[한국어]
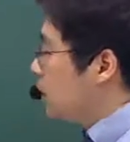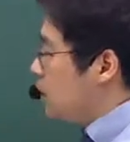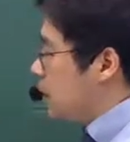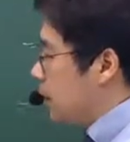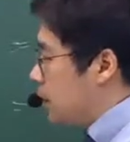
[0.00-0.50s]

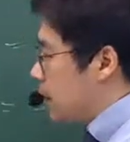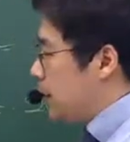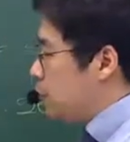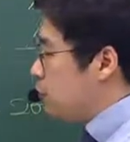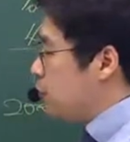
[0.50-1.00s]
자, 그다음에
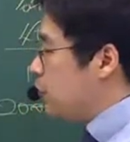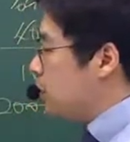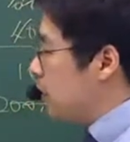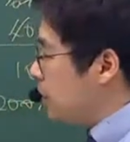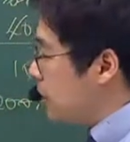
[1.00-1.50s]
자료 구조
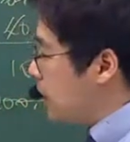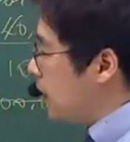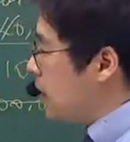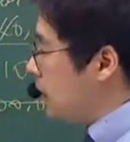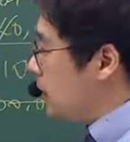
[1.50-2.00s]
측면에서
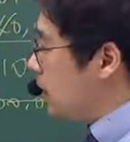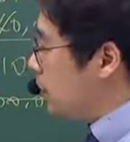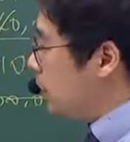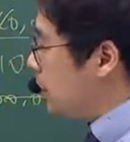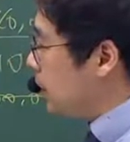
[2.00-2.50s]
지아이에스
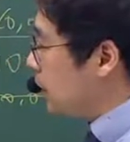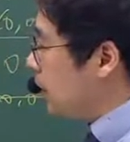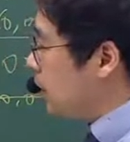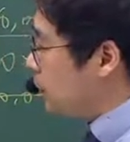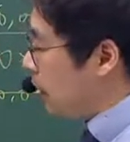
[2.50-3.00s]
자료는
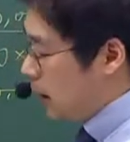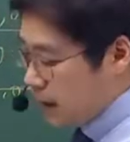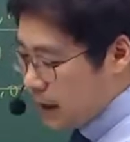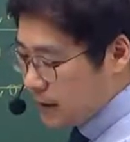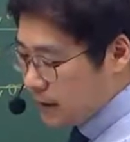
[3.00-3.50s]
그리드와
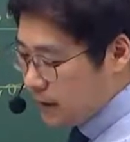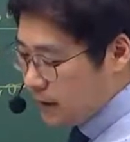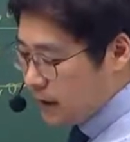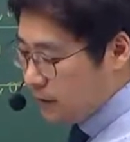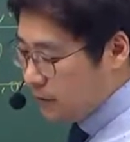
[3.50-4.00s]
레스터
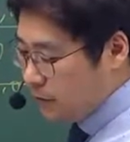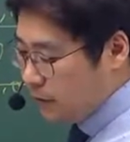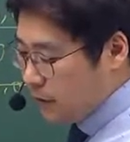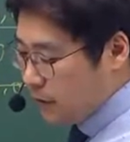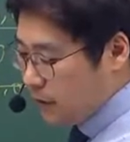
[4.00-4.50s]
자료로
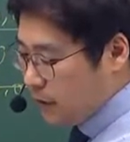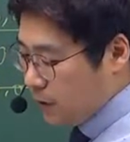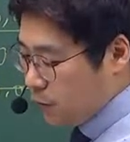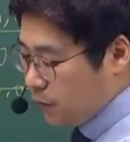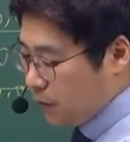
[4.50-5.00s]
어,
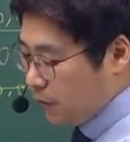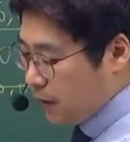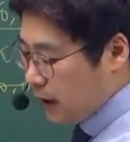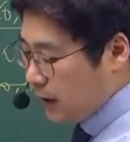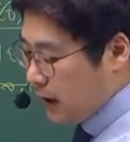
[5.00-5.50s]

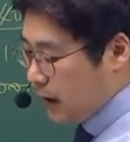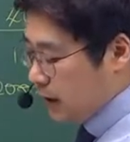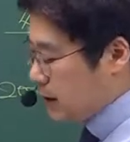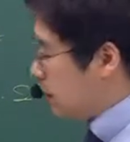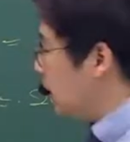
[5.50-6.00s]
구분된다.
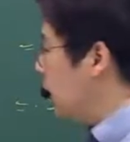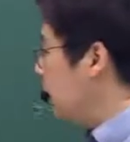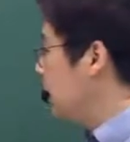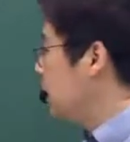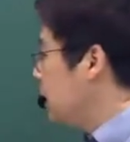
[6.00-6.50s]

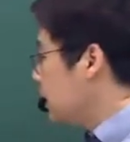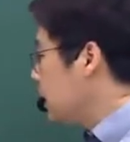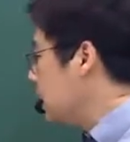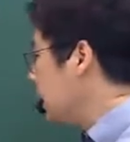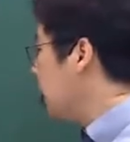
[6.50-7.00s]
자,
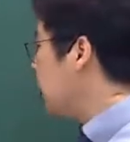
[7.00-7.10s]
그리드가